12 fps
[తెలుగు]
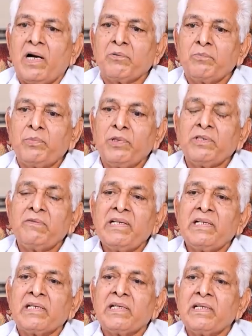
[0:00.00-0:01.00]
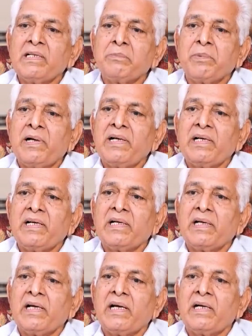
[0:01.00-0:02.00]
అద్భుతమైన టర్నింగ్ పాయింట్
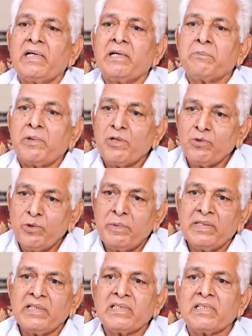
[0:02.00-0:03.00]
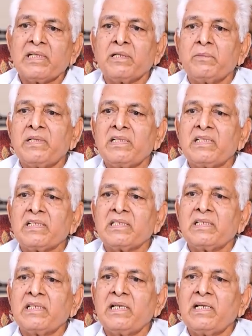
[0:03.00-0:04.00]
ఏంటా అంటే పరచూర్ బ్రదర్స్ రికమెండ్
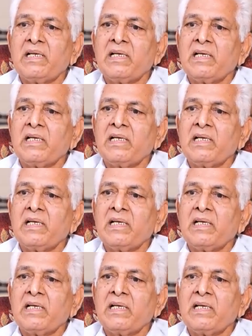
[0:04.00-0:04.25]
చేసిందే